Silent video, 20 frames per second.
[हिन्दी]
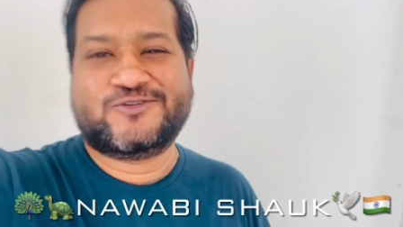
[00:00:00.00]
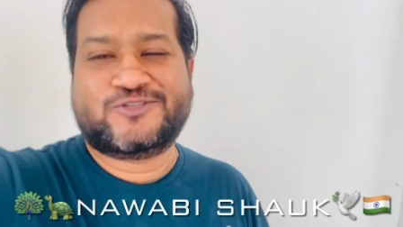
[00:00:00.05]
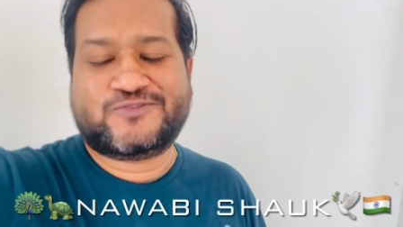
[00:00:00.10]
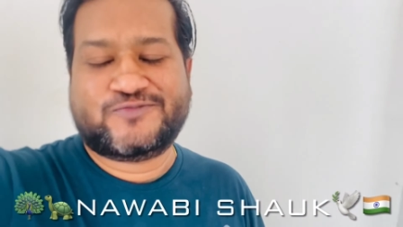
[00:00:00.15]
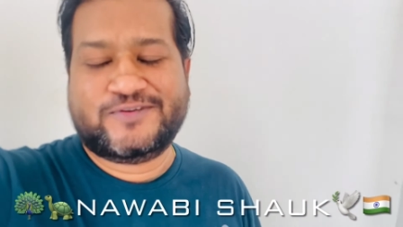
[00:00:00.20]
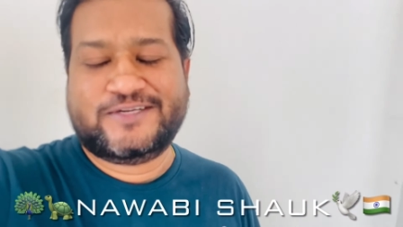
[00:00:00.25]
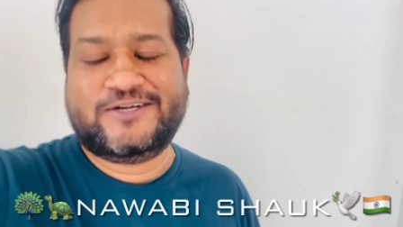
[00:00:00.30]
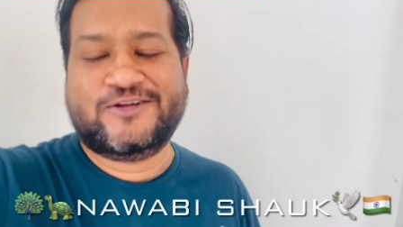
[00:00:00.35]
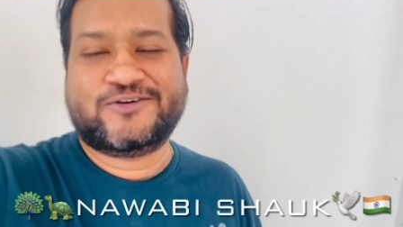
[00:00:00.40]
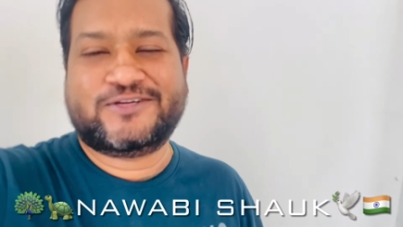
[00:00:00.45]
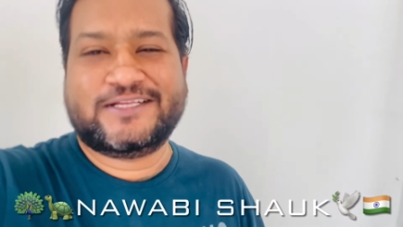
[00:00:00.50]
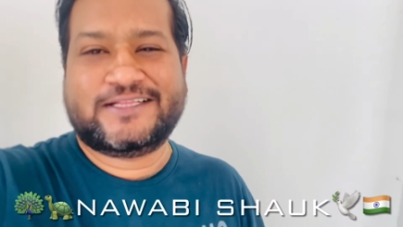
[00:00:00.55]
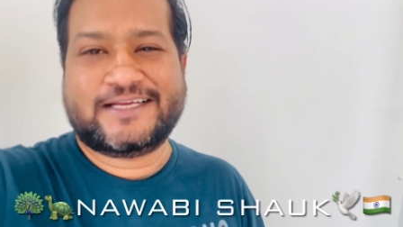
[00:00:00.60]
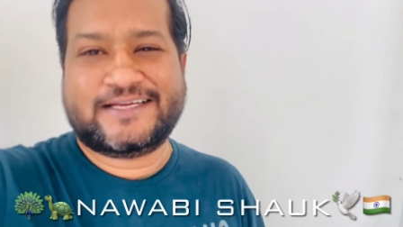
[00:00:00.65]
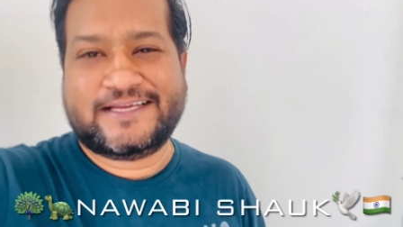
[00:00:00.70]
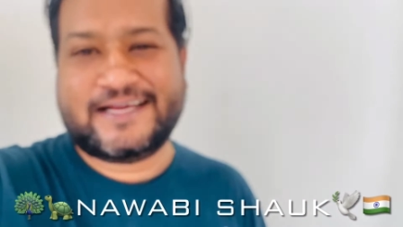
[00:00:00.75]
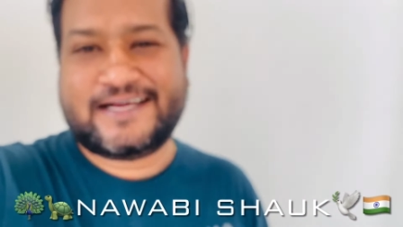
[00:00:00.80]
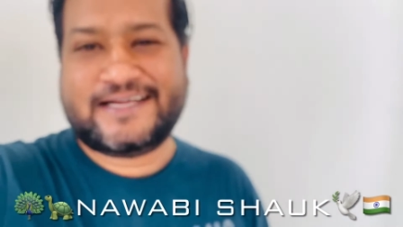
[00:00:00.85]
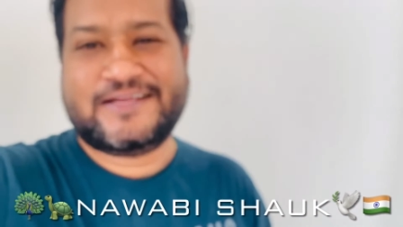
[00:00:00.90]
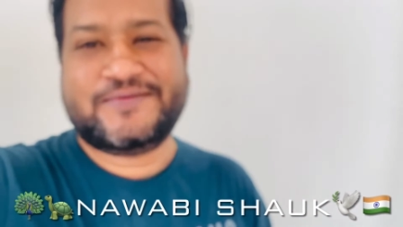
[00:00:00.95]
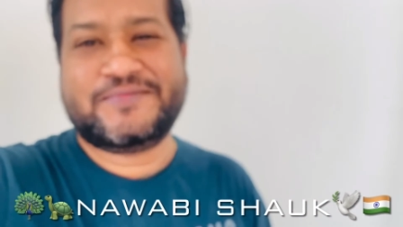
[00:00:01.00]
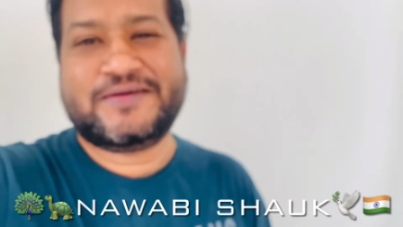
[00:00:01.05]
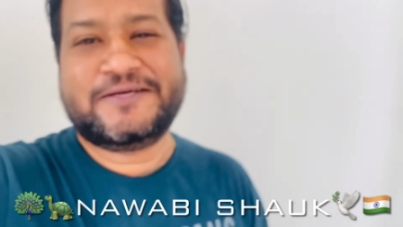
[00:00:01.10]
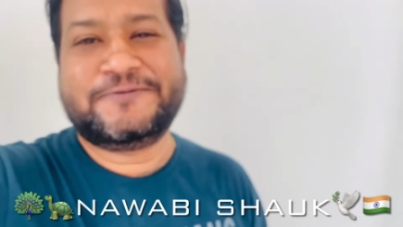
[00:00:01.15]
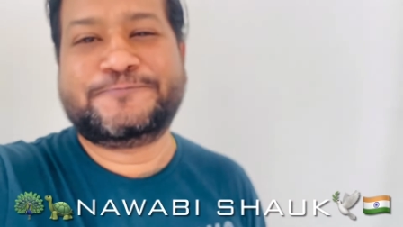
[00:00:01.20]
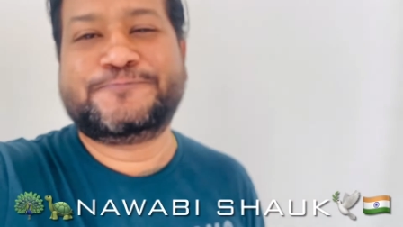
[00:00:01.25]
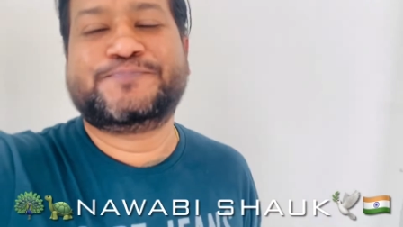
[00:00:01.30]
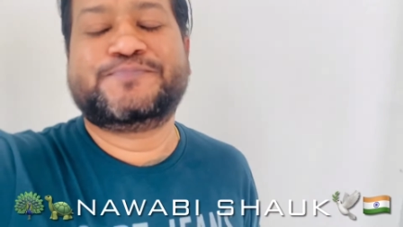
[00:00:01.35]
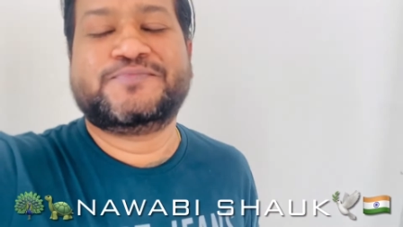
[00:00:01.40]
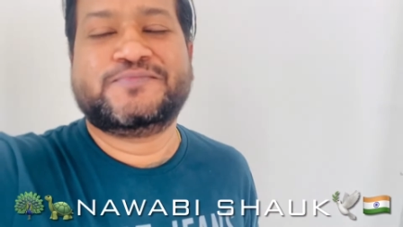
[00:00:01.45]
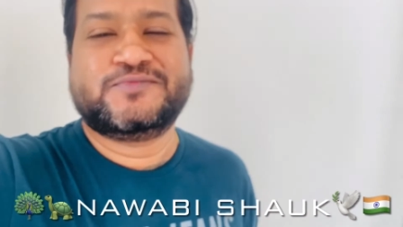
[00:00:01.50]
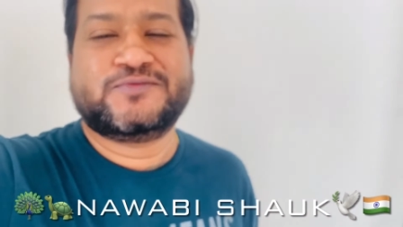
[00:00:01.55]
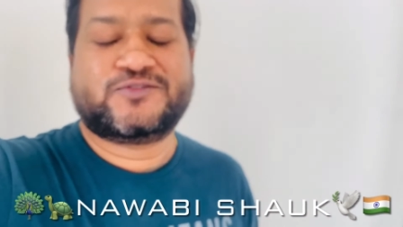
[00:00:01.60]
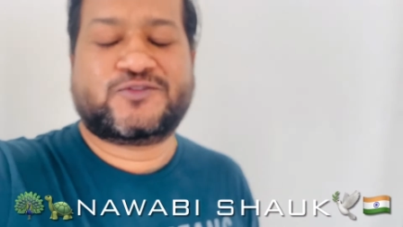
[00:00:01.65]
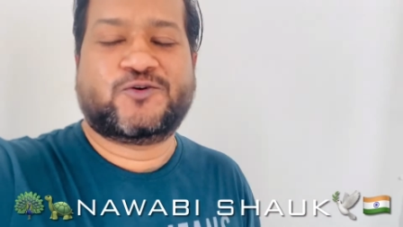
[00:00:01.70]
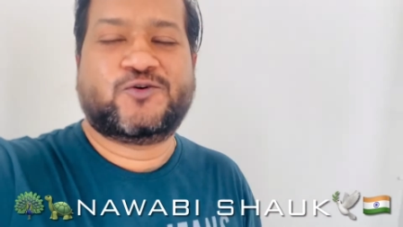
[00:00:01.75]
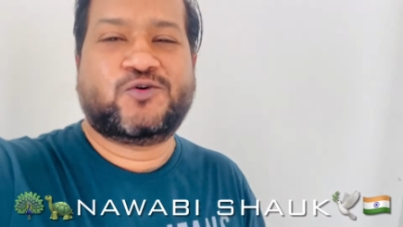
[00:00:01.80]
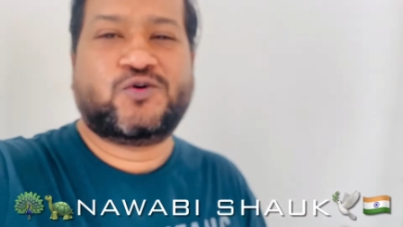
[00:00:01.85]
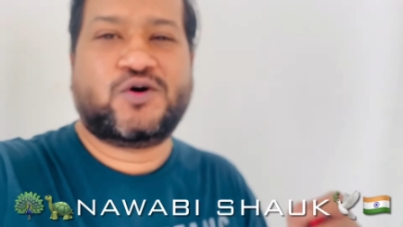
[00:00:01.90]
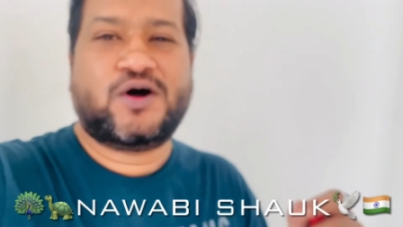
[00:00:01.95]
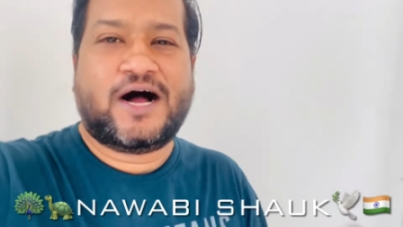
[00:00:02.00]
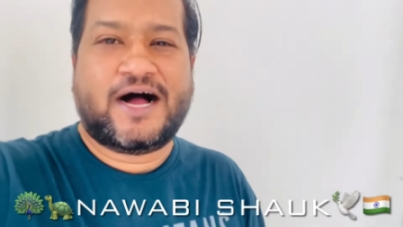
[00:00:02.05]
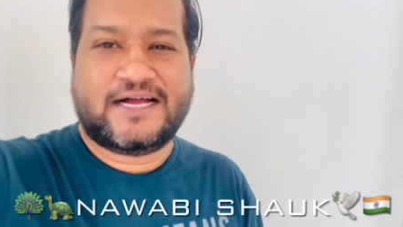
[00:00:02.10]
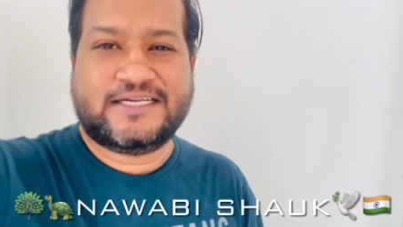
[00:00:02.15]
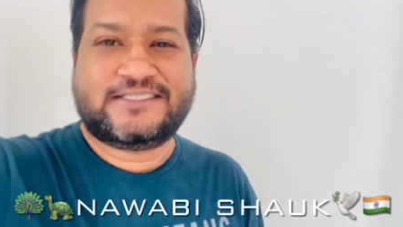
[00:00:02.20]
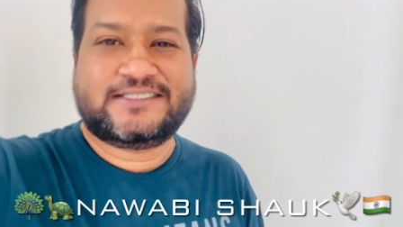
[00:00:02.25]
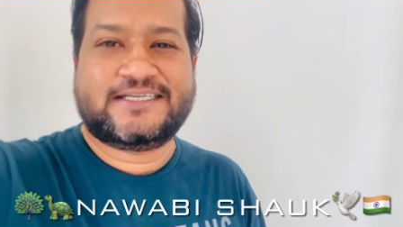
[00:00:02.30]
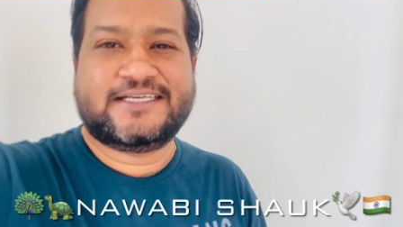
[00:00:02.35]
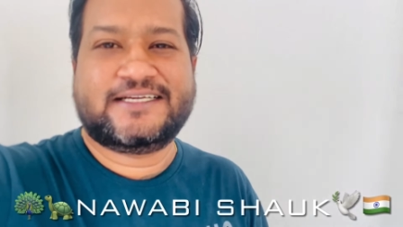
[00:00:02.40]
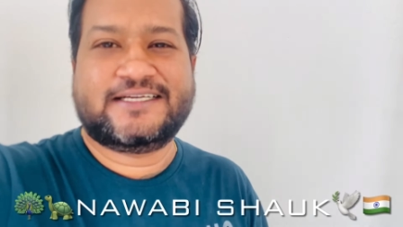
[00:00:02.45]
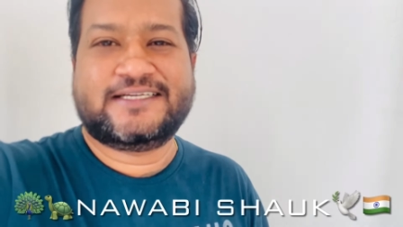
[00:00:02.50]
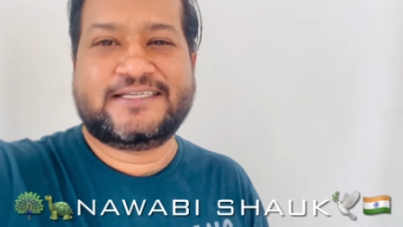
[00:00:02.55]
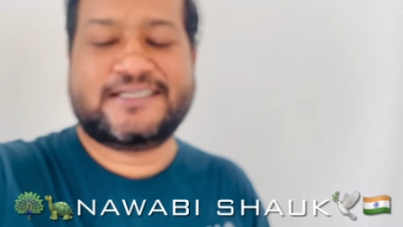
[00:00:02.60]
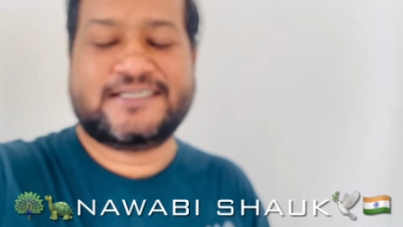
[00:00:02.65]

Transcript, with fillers: उस वीडियो की तैयारी में तो आज के